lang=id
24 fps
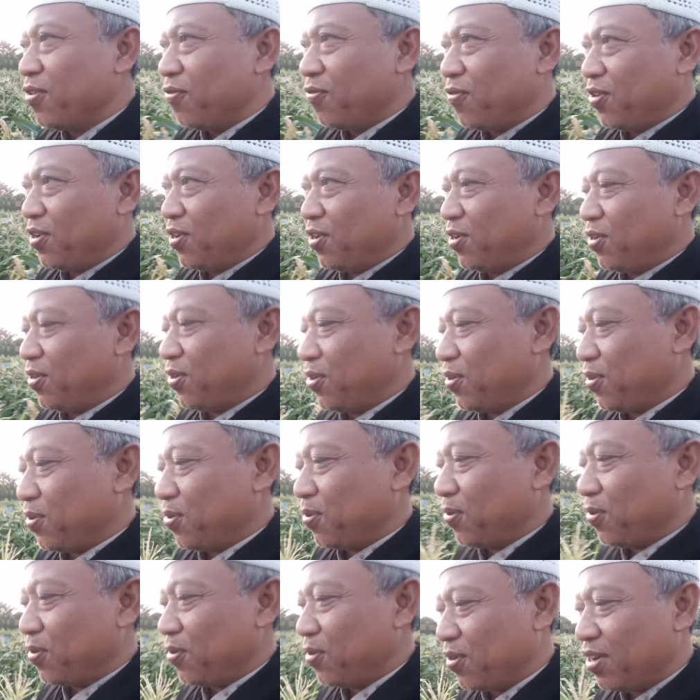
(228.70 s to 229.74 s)
video
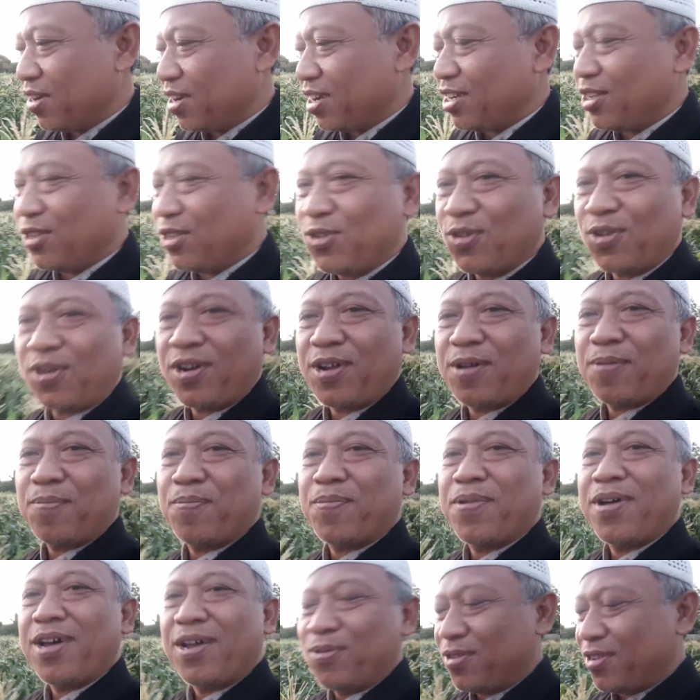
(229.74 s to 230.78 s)
dengan corak
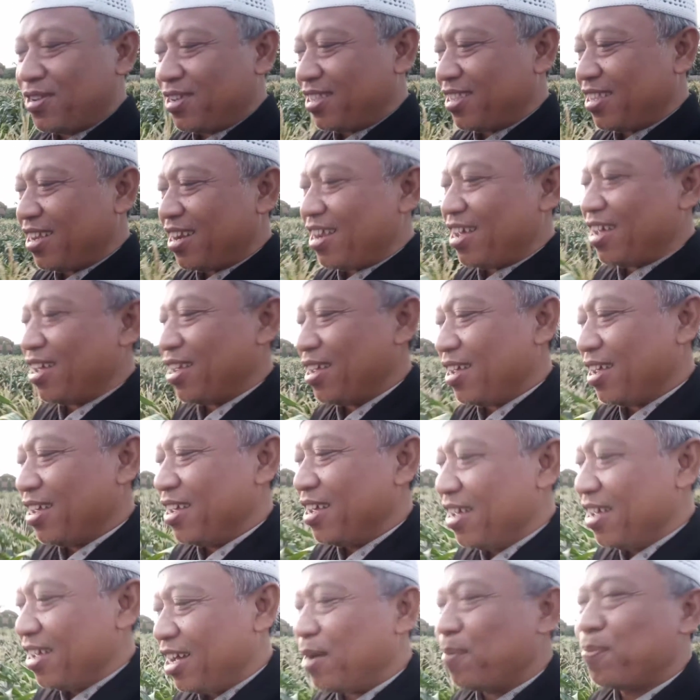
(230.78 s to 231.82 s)
baru setelah
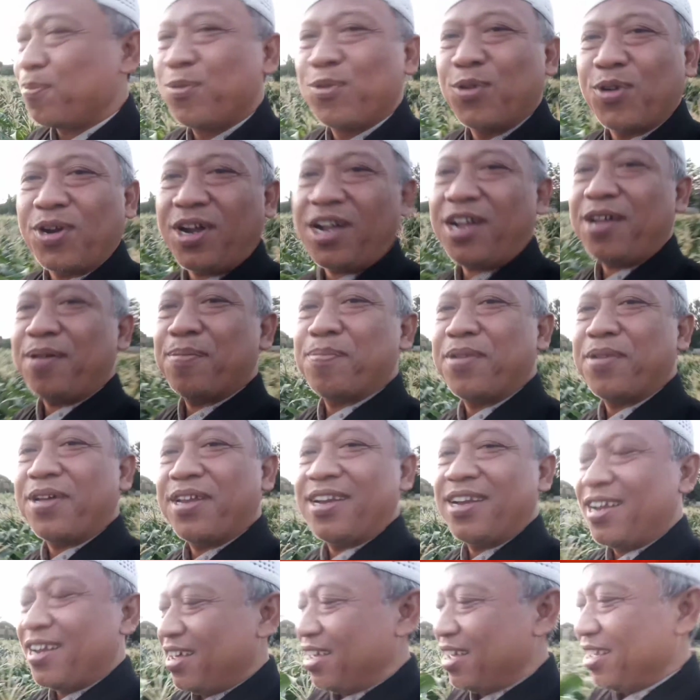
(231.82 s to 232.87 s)
Abdurrahman
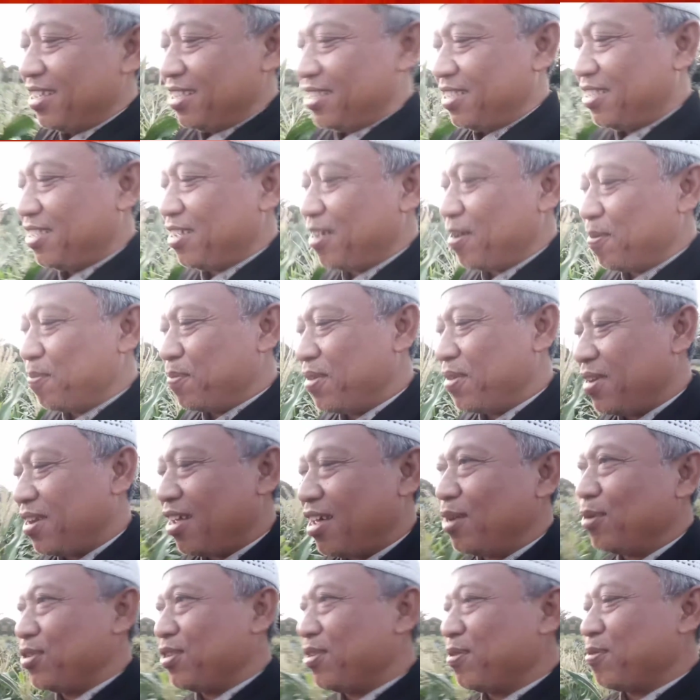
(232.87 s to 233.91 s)
Jamil
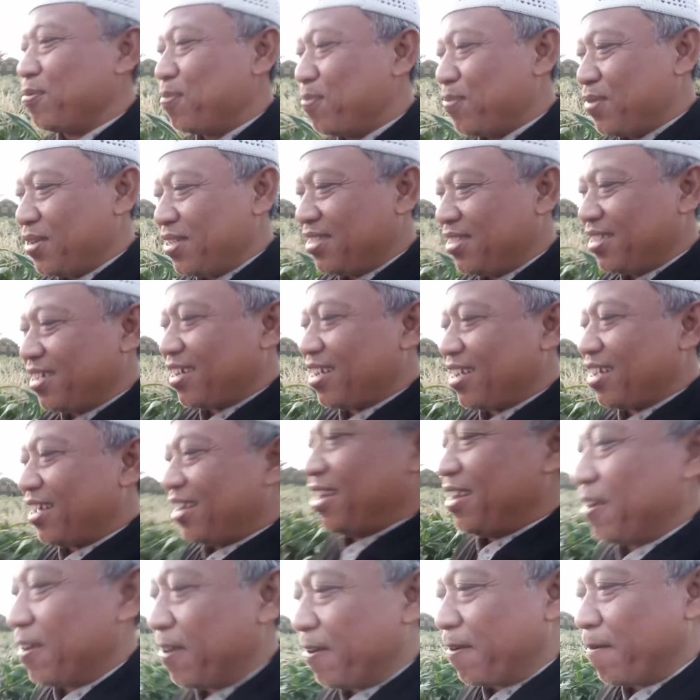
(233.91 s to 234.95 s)
Alusi membacakan
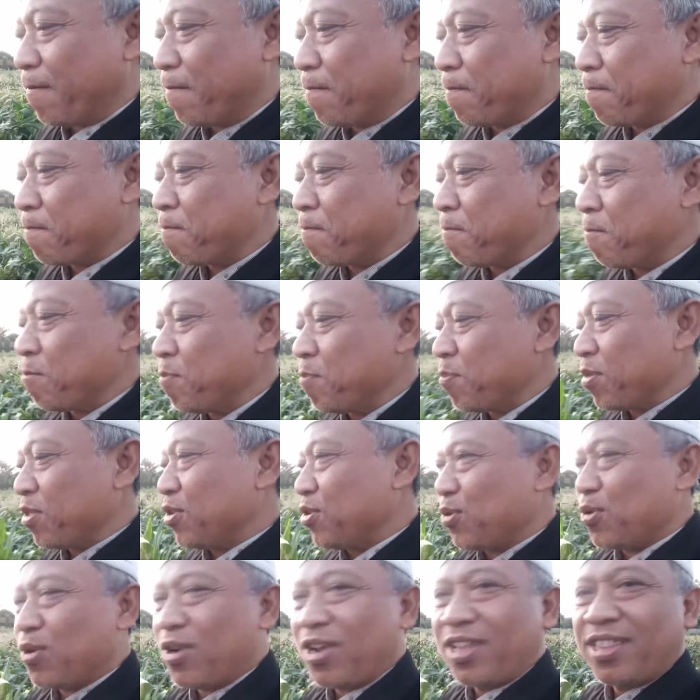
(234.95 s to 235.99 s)

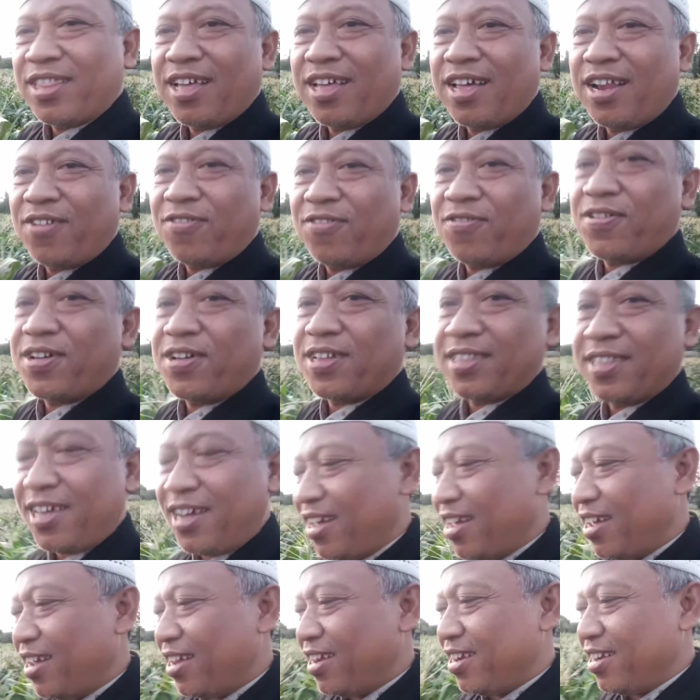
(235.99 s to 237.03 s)
surat
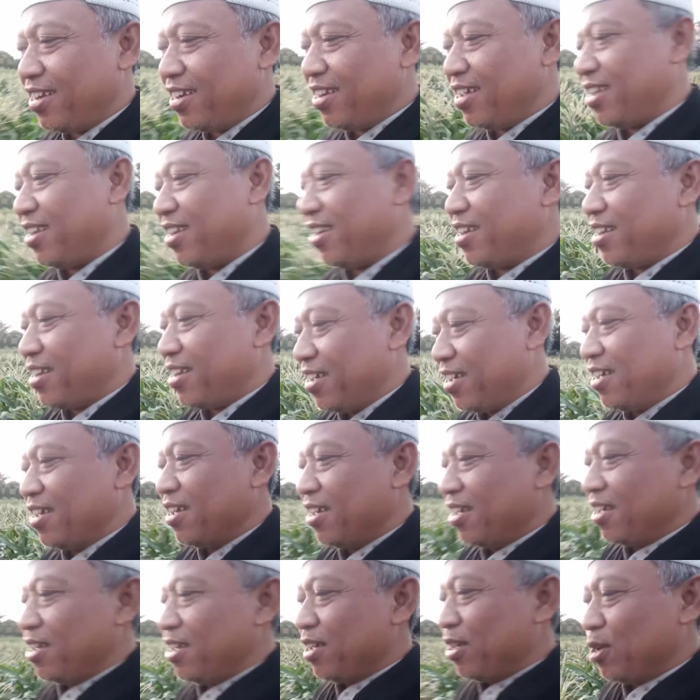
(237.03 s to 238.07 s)
Al-Fatihah dan
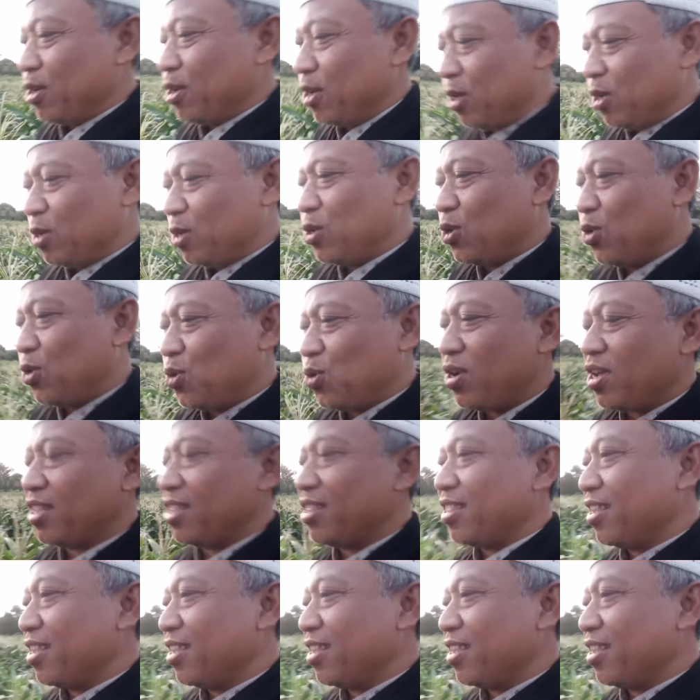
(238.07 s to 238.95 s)
uh, surat